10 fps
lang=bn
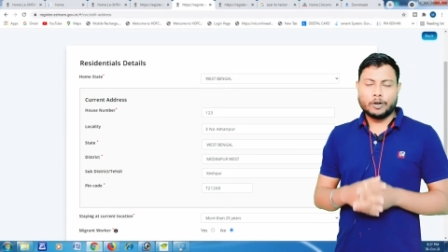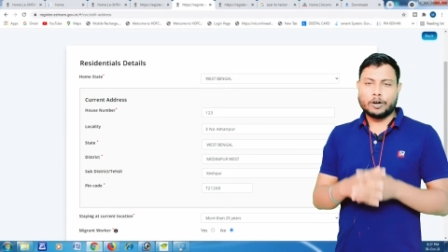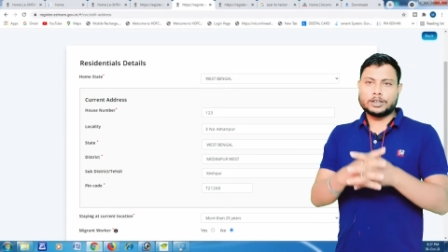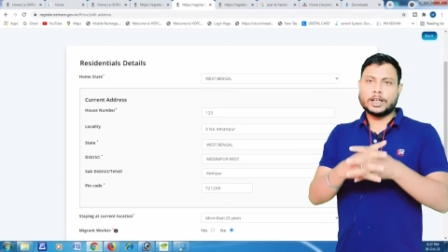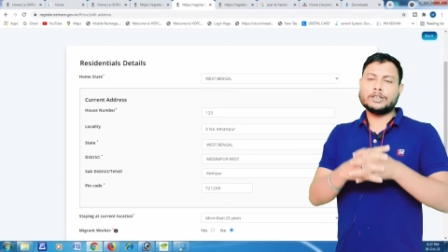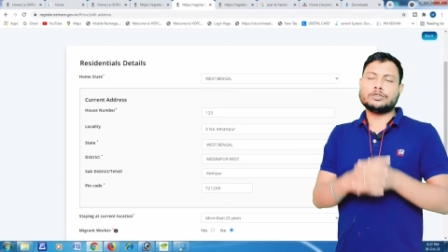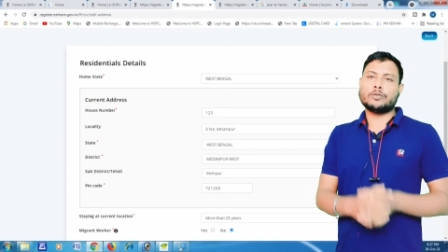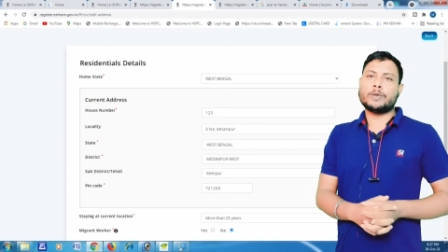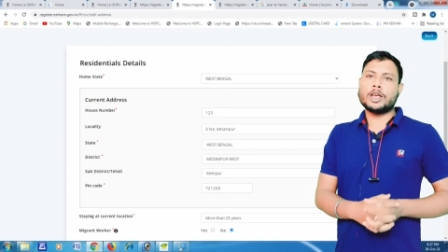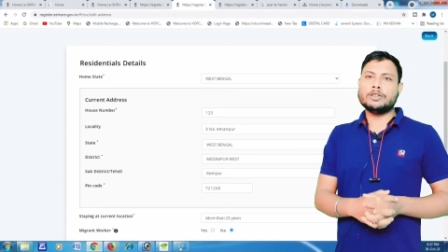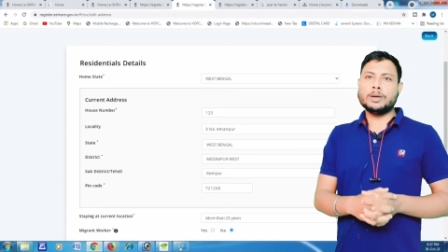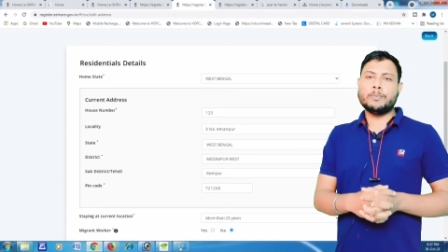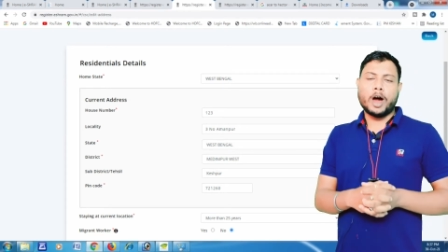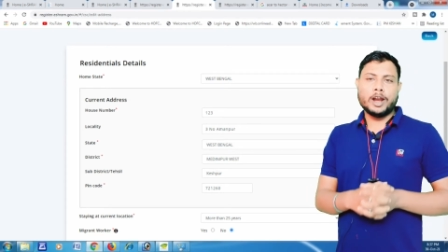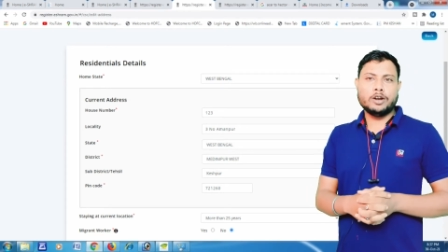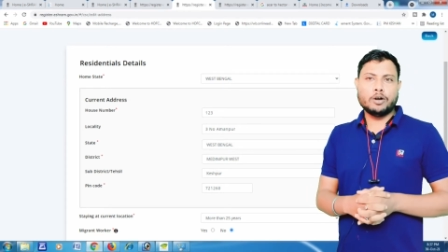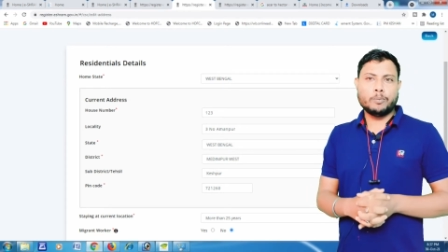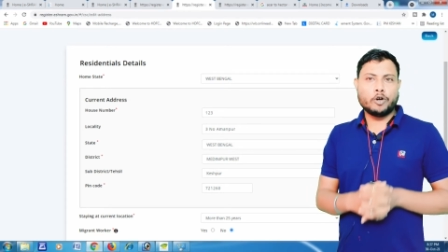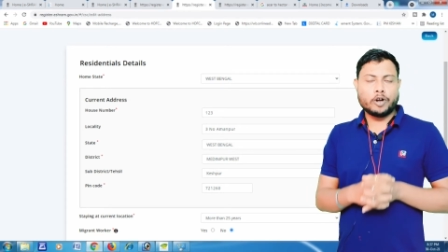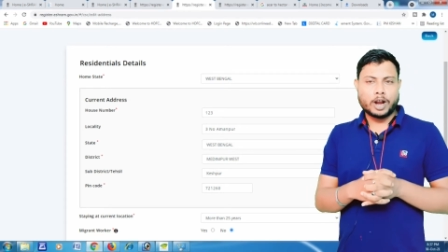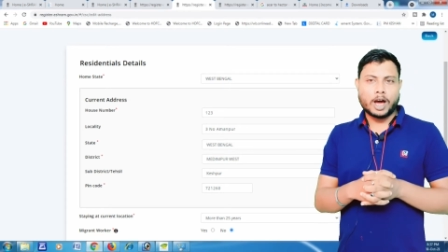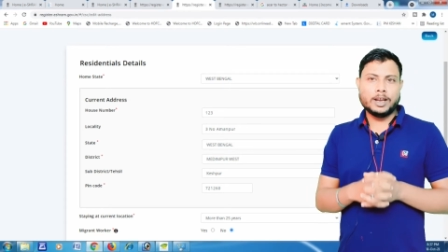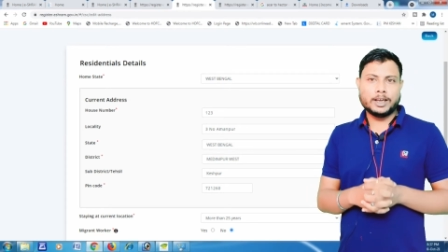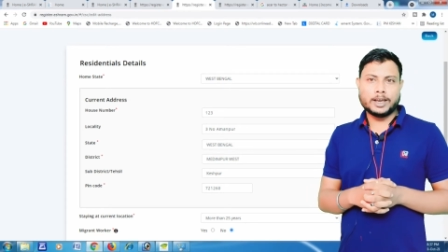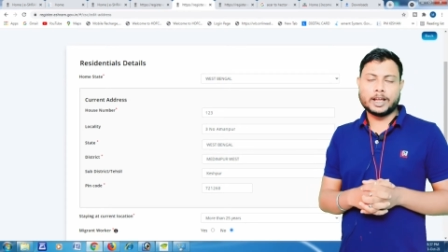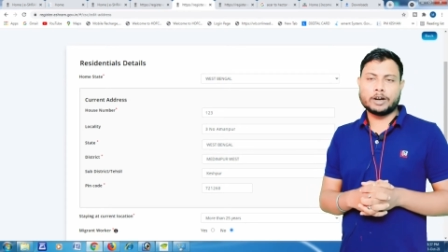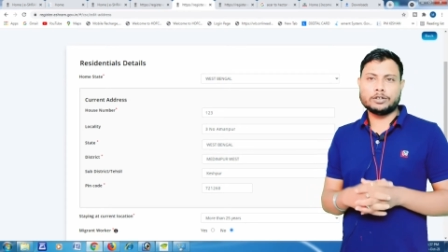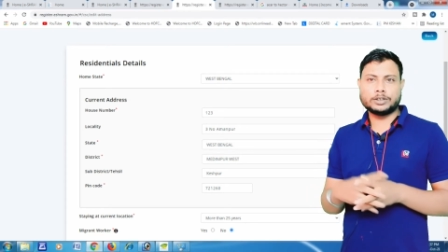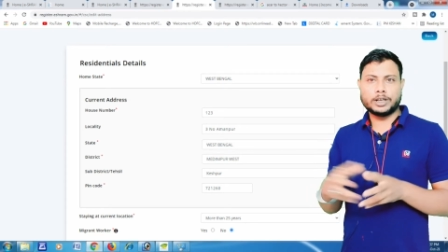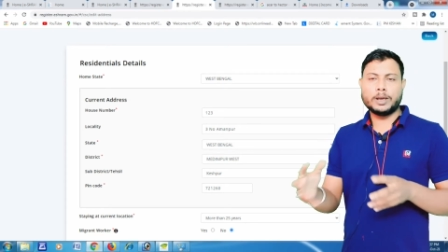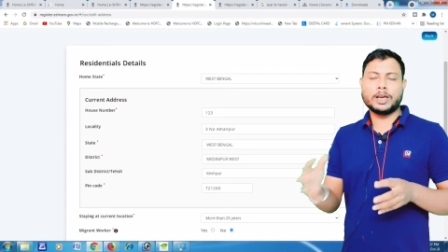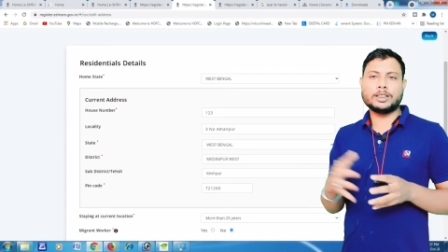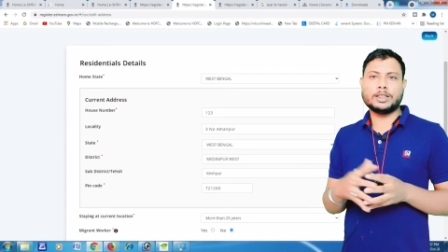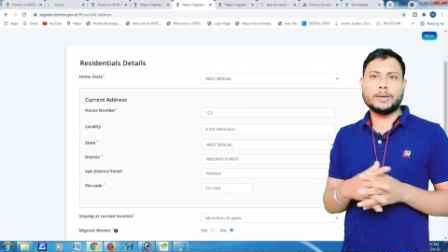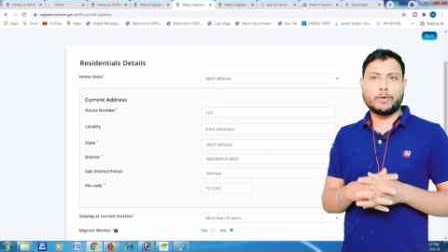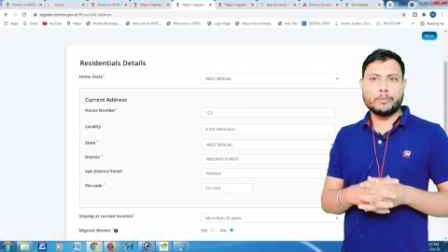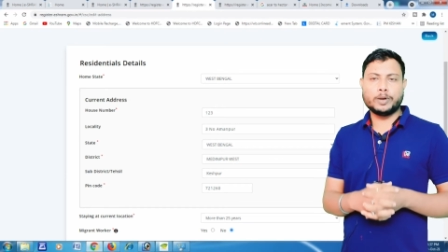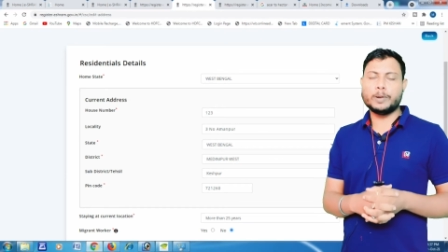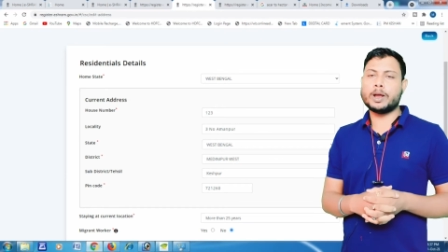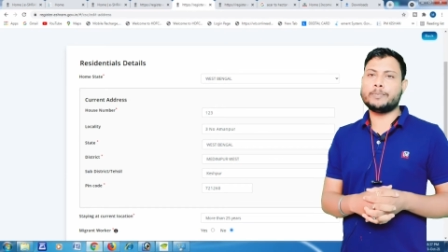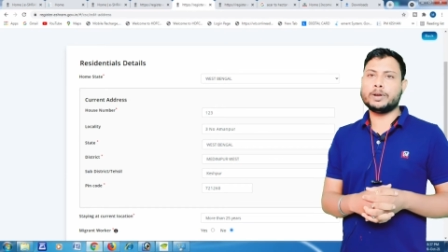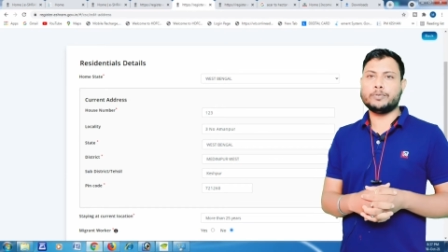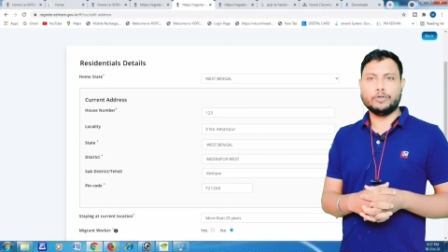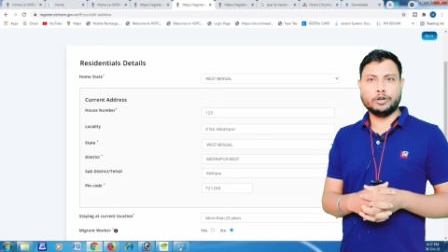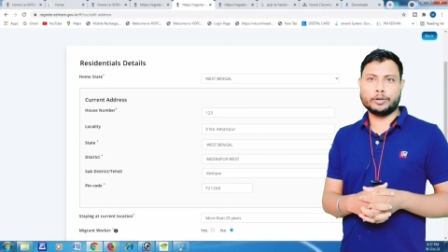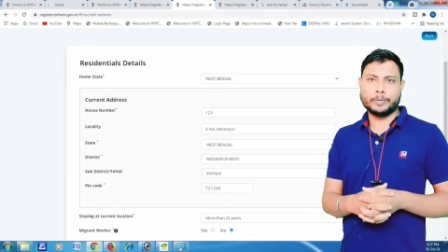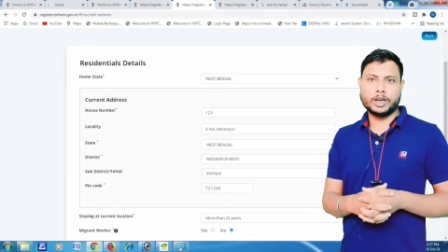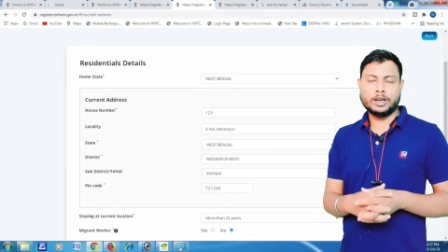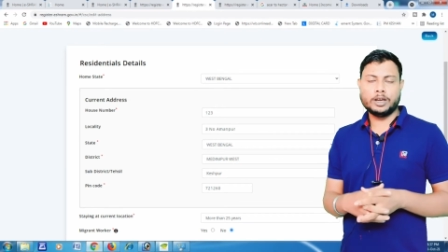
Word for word: অর্থাৎ তোমরা যদি বাড়ির নম্বর না লিখে থাকো সেই ক্ষেত্রে ফর্ম ফিল আপটি ভুল হবে